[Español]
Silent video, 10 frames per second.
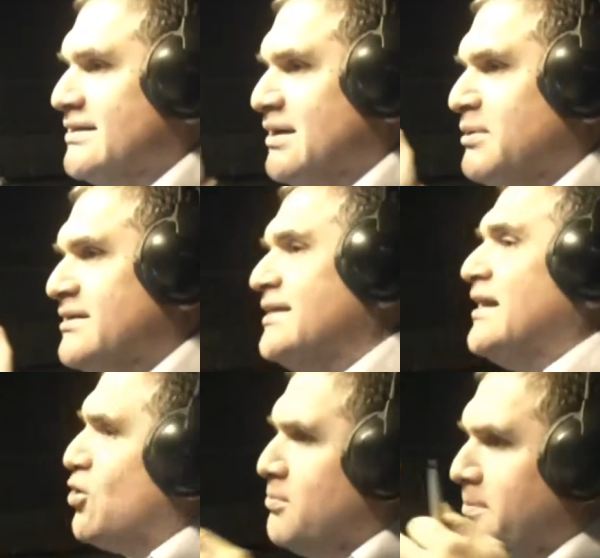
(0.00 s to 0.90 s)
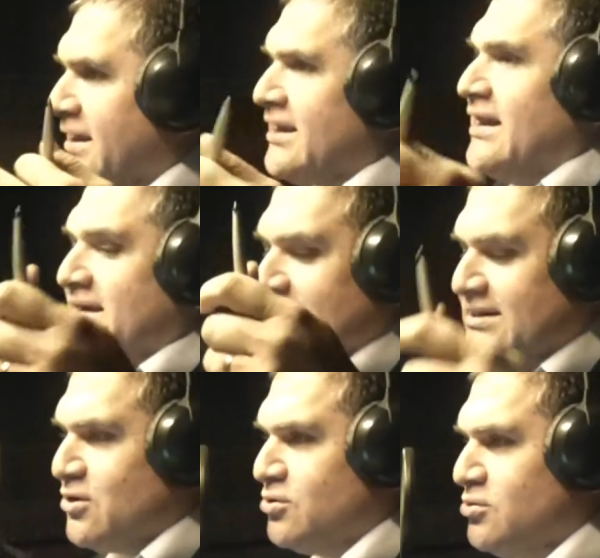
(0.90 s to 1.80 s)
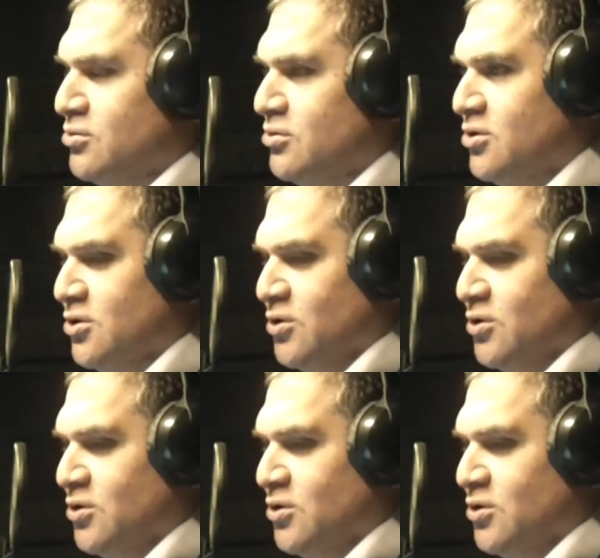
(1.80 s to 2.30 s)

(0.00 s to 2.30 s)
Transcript: se pretende comprar a la gente con,